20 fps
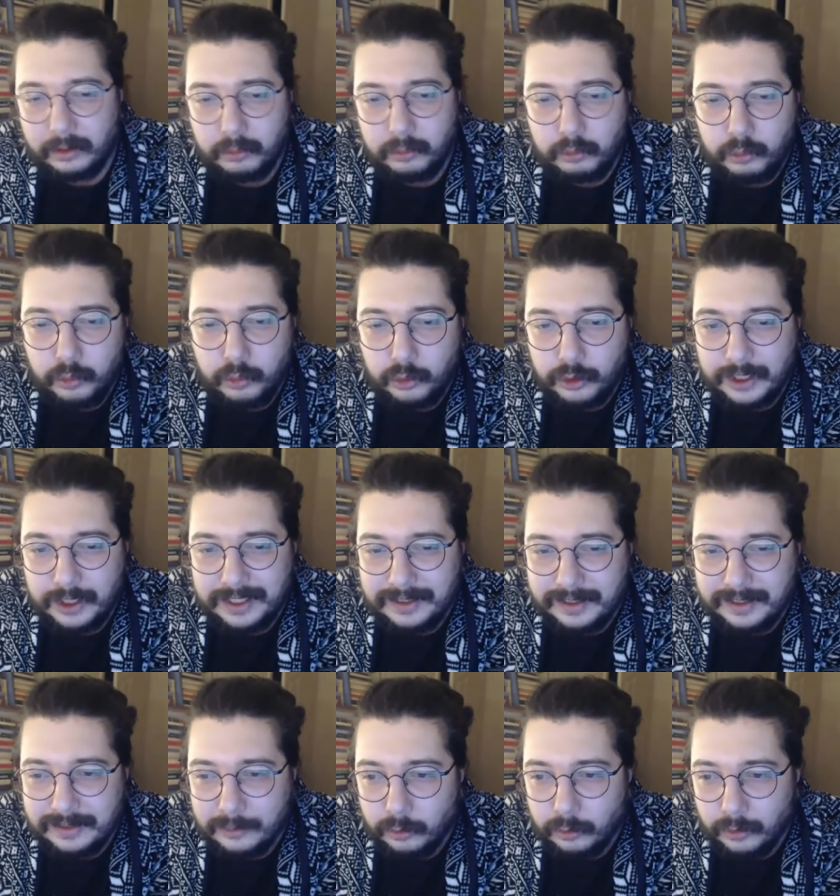Müzik
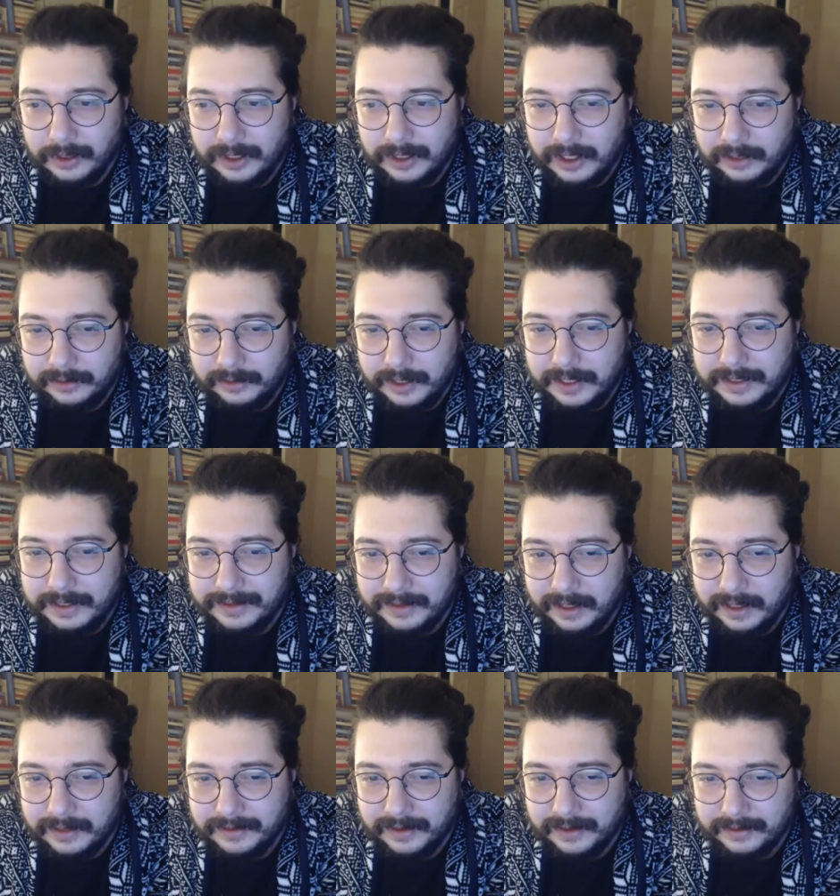sesi olarak da
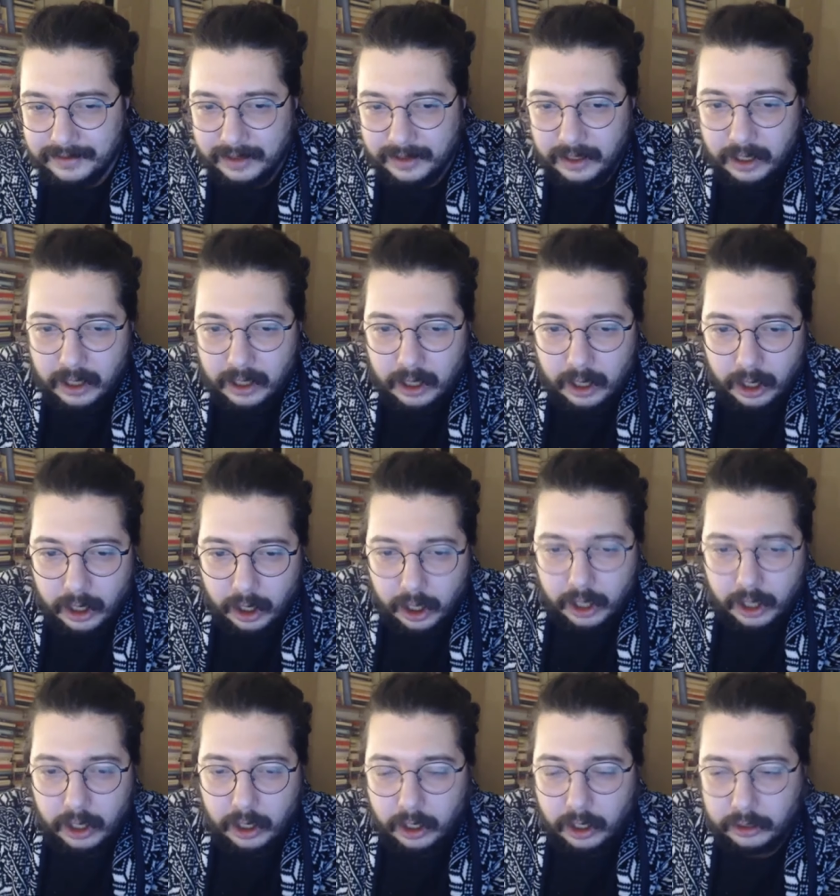insan sesi.
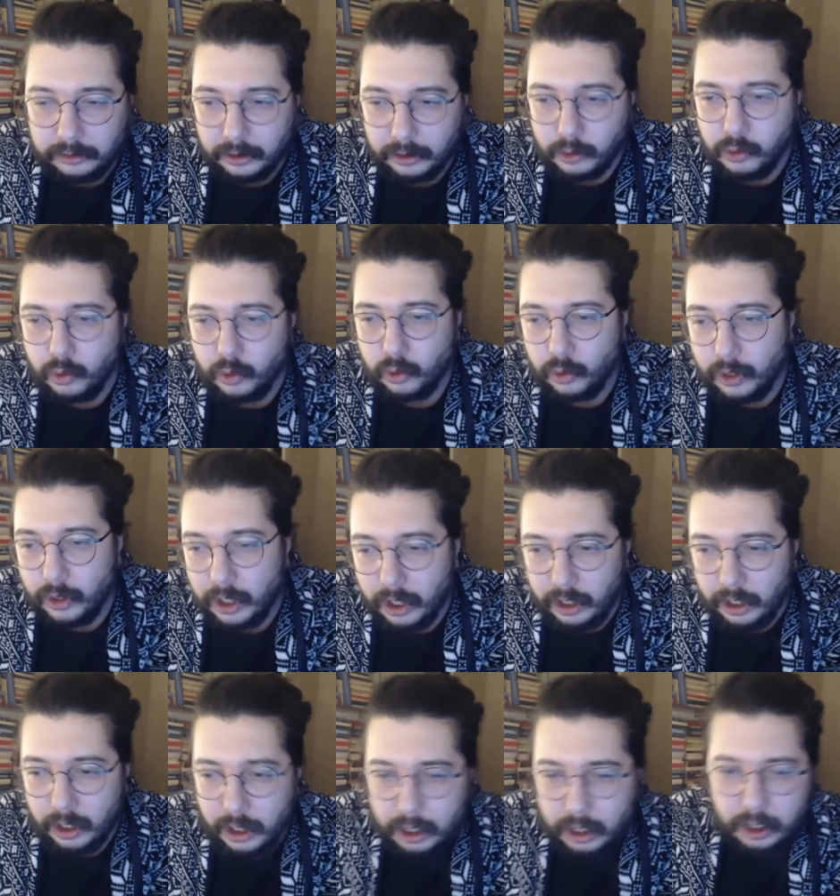Ha ha da hu
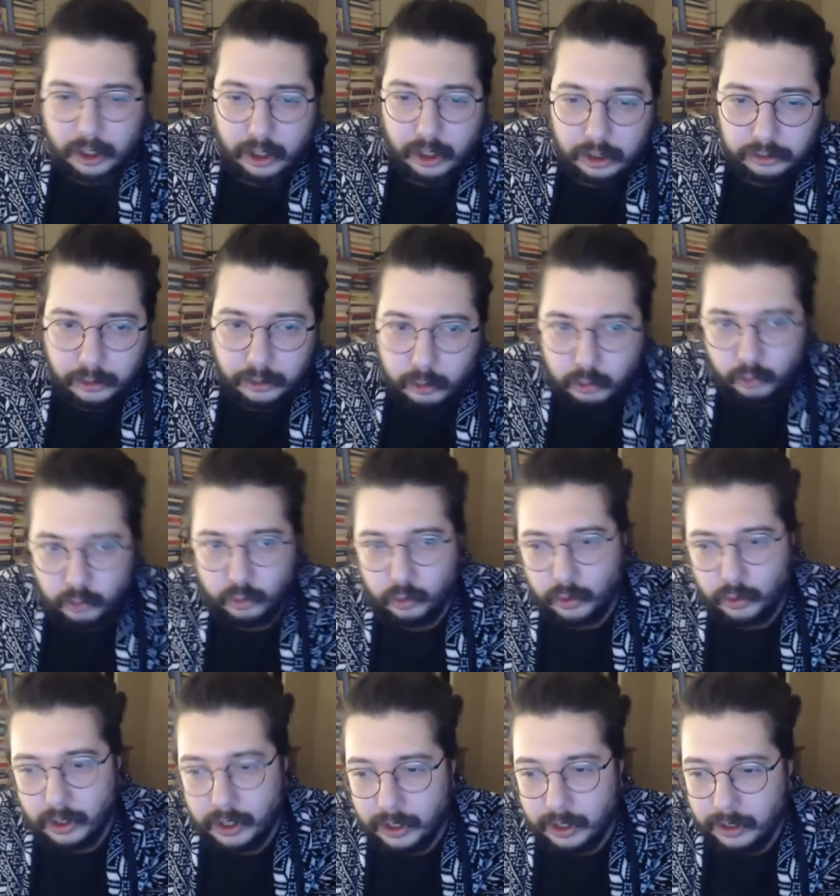ha ha ha da hu
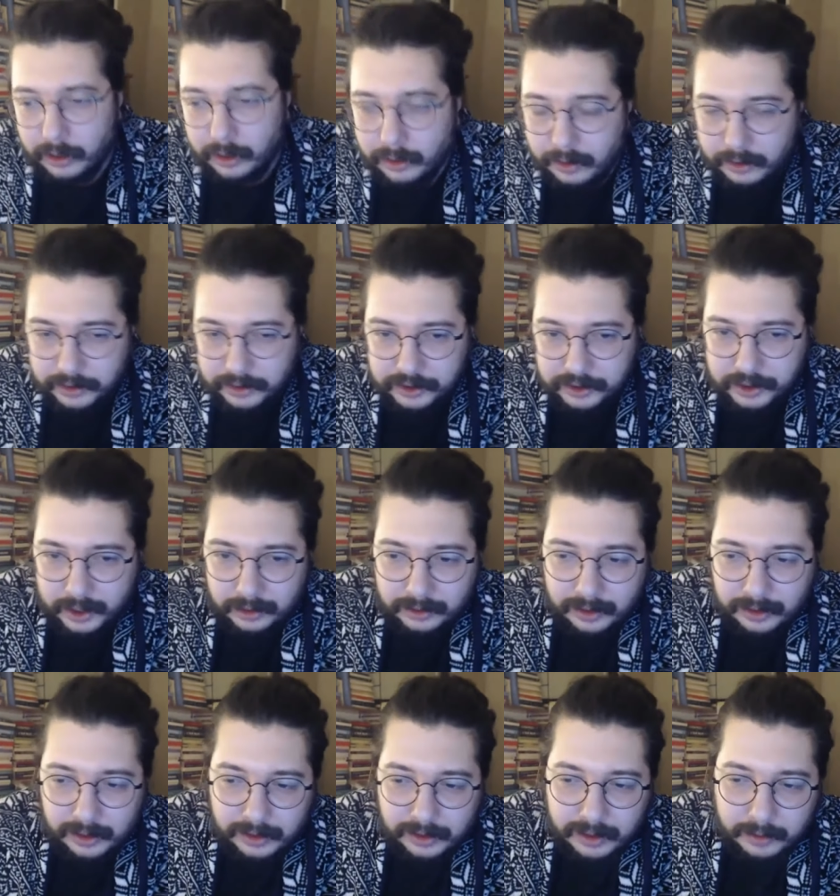ha.
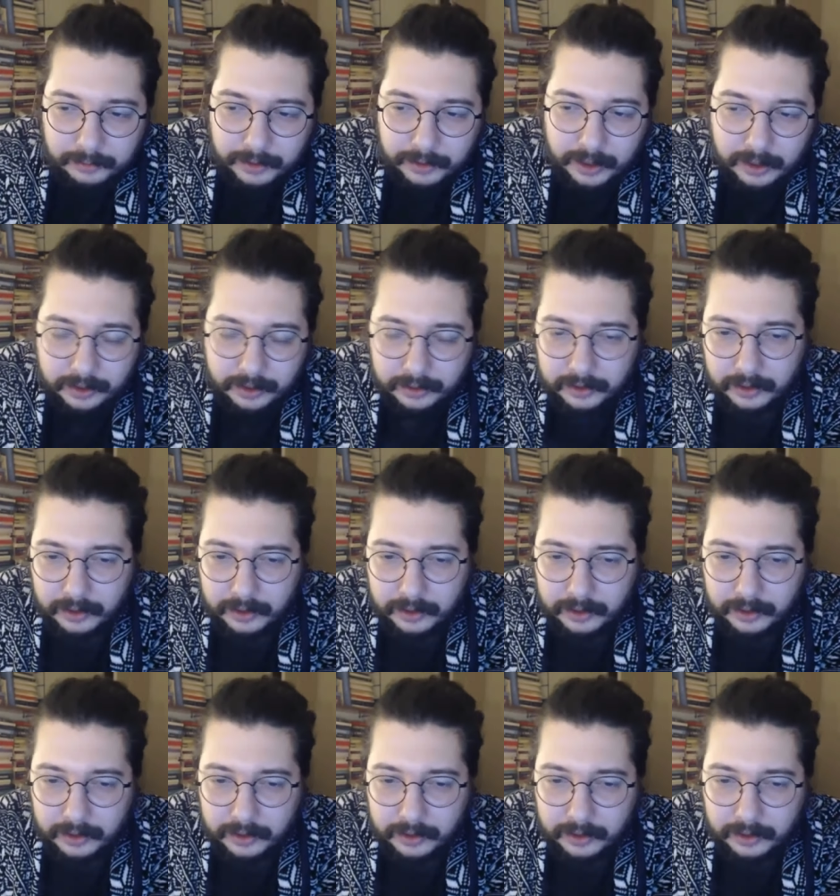Çalgı haram ya.